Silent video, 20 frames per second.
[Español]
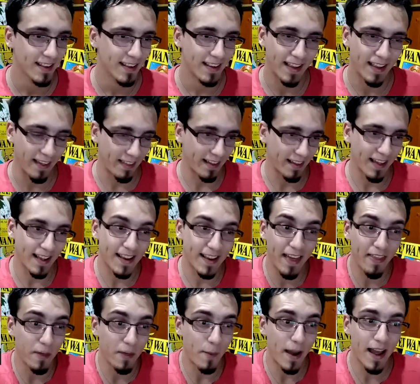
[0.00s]
Que, es que
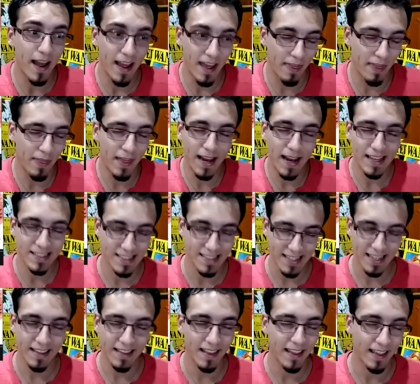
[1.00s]
además es de la
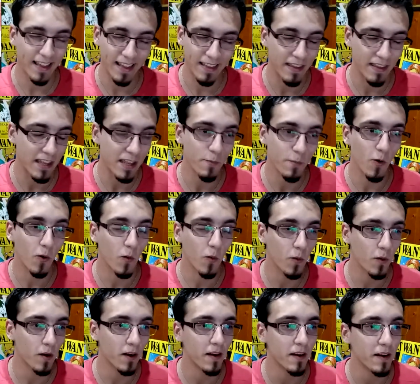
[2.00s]
serie de
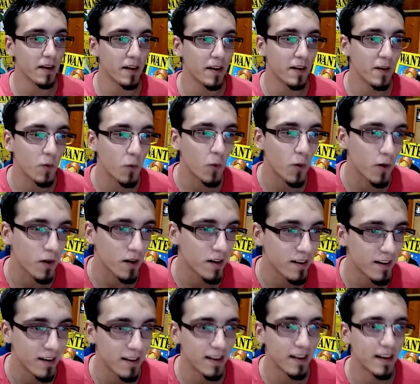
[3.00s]
Digimon eh, World
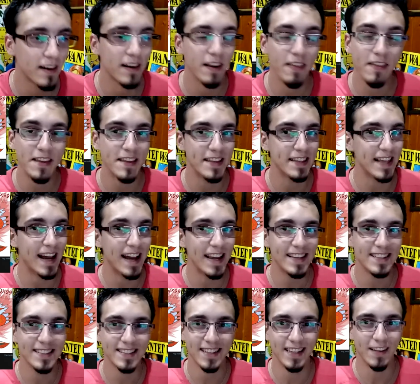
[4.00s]
Red eh,
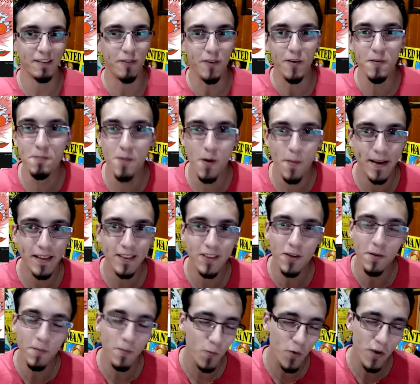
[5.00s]
Redigitize y fue un
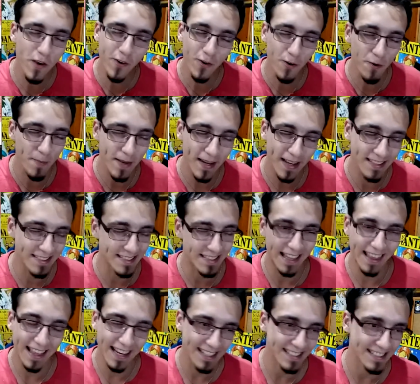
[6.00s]
momento muy
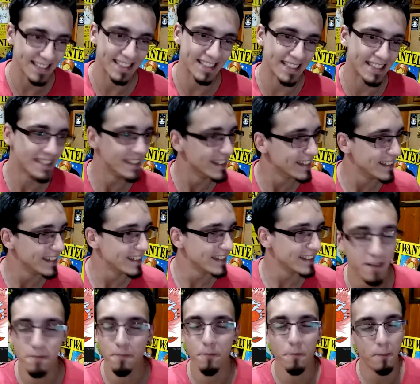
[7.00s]
culminante de la serie.
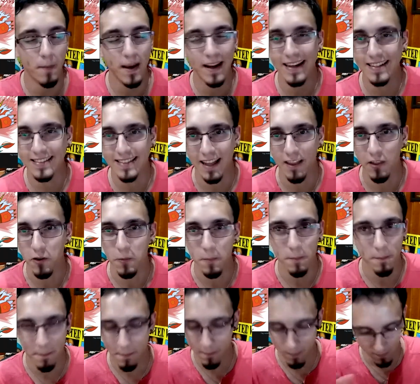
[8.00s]
Me ha encantado,
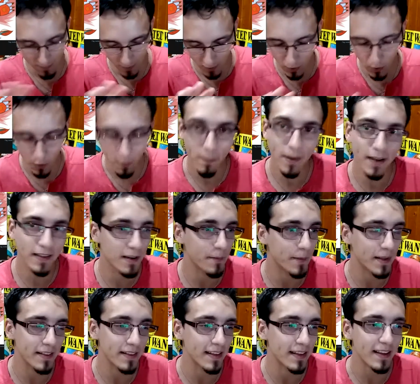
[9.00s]

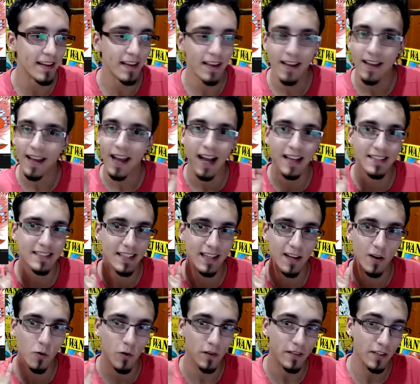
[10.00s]
completamente. Así que
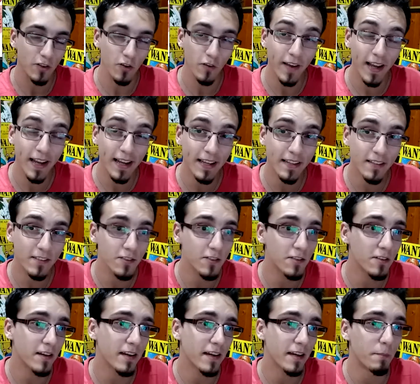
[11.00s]
en cuantito veas
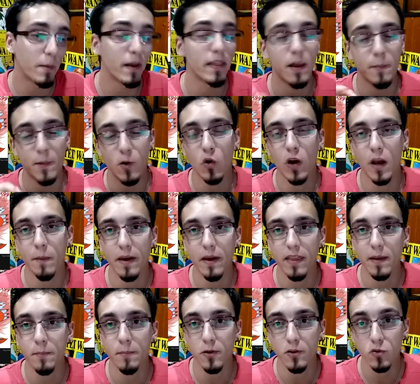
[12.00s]
esto, eh, mándame un
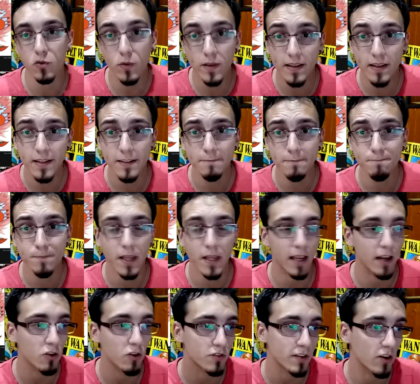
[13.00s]
MD por Twitter
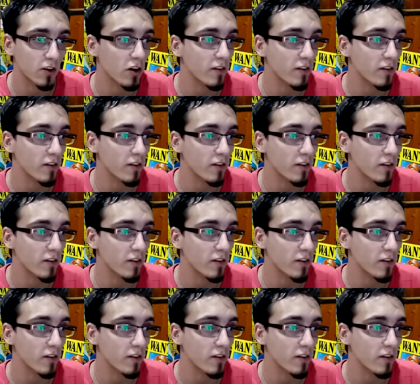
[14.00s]
que los tengo